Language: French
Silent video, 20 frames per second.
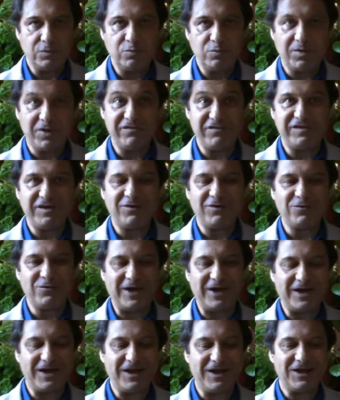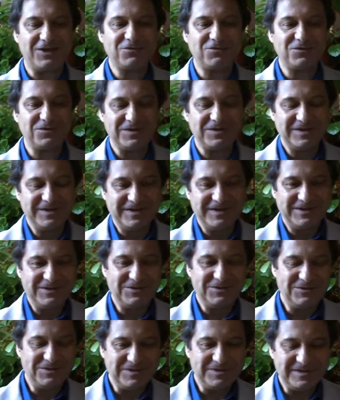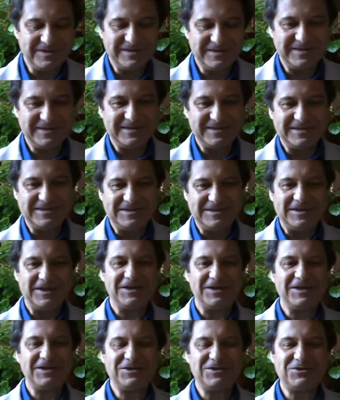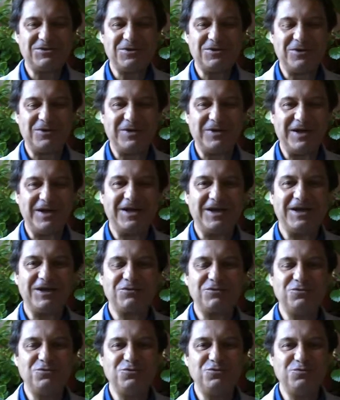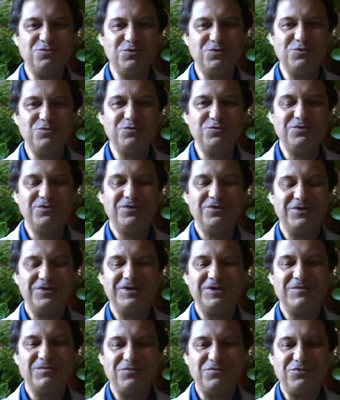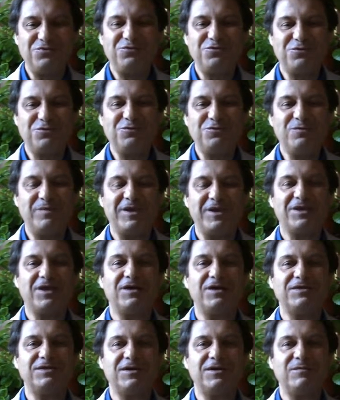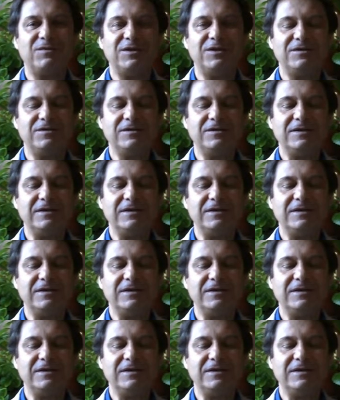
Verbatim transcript: Nous préférons la carte d'un restaurant, la carte du menu, plutôt que nous mettre à table.